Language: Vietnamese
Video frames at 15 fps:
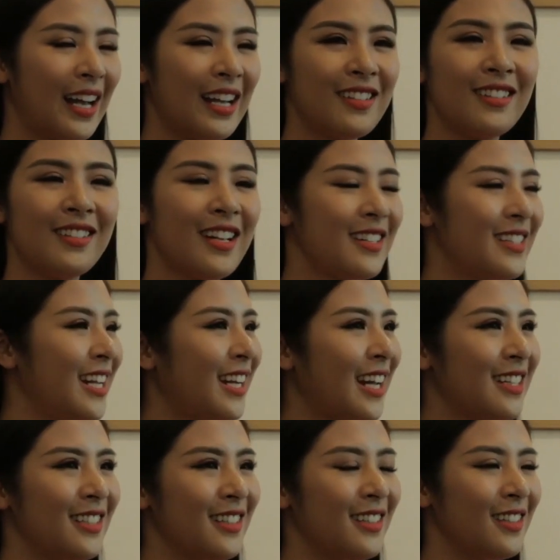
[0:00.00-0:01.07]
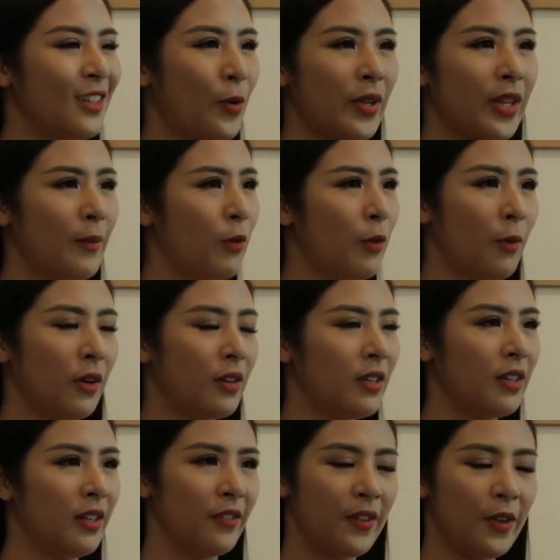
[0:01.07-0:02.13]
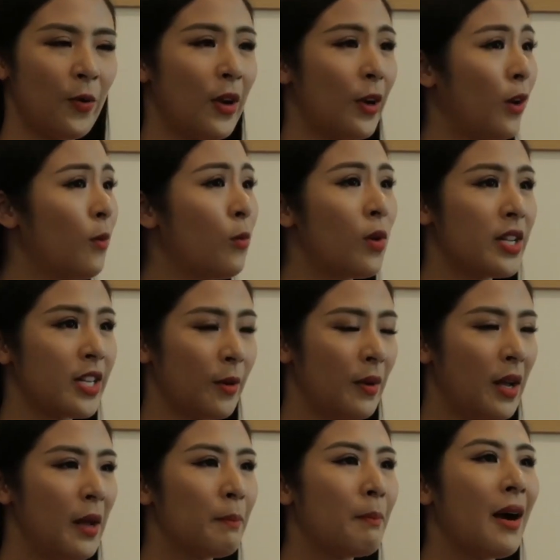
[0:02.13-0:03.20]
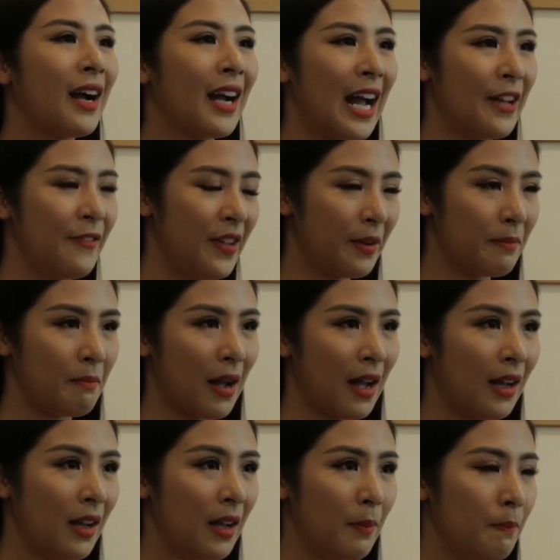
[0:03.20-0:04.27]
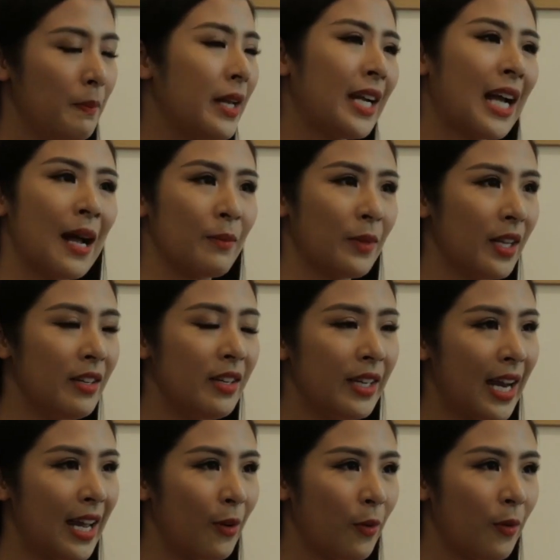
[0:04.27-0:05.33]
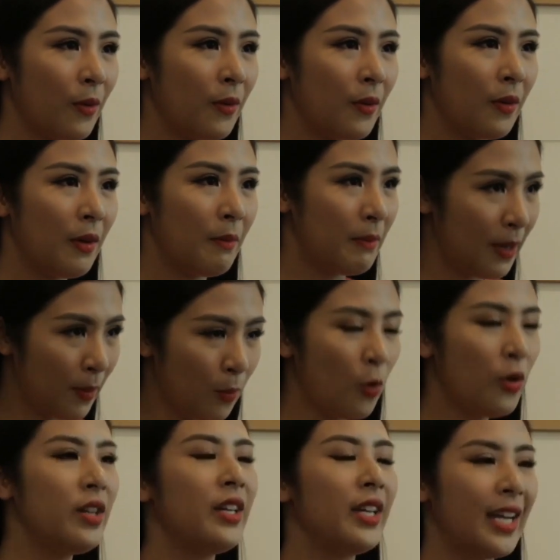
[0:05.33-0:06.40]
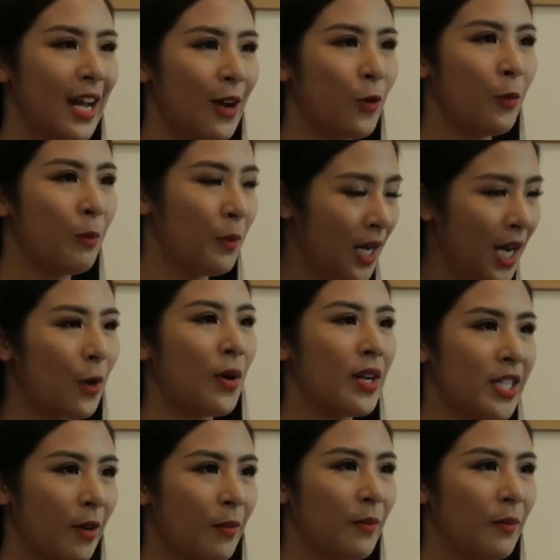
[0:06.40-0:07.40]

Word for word: Cái sự nhận xét, cái sự quan tâm của mọi người phía ngoài nó không quan trọng bằng cái việc mà mình cảm thấy như thế nào, mình muốn như thế nào mới là quan